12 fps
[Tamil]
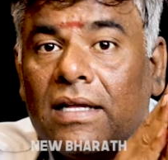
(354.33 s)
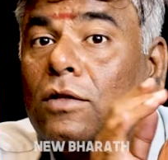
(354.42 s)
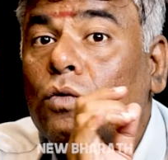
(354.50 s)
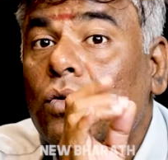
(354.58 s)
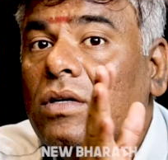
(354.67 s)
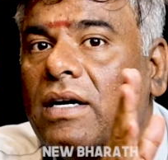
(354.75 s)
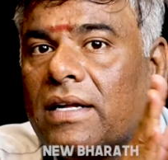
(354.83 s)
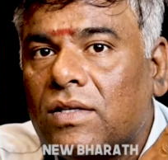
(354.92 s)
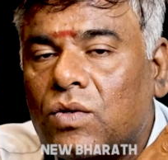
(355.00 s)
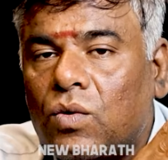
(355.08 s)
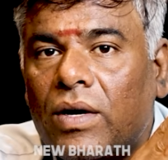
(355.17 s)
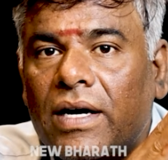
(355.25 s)
அதாவது
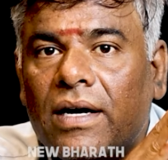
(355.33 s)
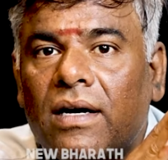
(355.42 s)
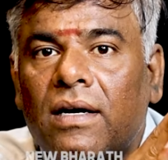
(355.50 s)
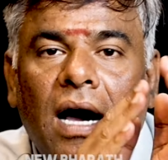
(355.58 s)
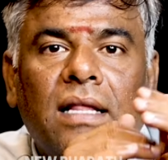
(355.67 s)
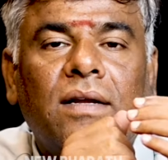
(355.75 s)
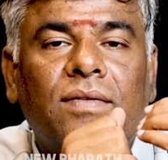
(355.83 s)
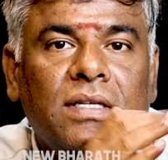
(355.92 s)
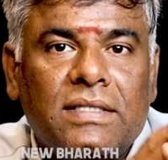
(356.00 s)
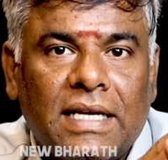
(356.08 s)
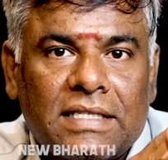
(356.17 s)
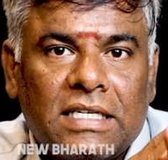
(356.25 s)
நுண்கடன் சொல்லுவாங்க அதில்
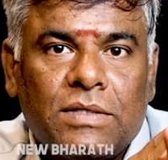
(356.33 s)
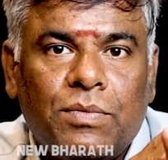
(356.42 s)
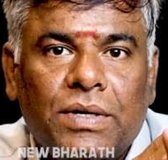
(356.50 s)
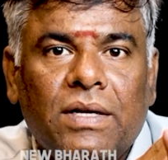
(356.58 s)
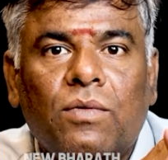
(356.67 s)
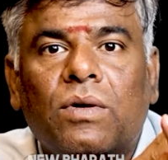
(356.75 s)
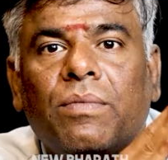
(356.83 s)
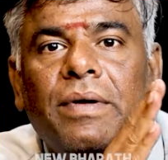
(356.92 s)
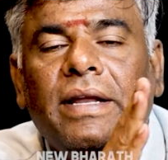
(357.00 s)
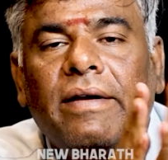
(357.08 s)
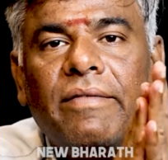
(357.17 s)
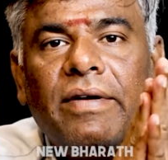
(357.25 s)
வந்து சக்ஸஸ் பண்ணி ஒரு பெரிய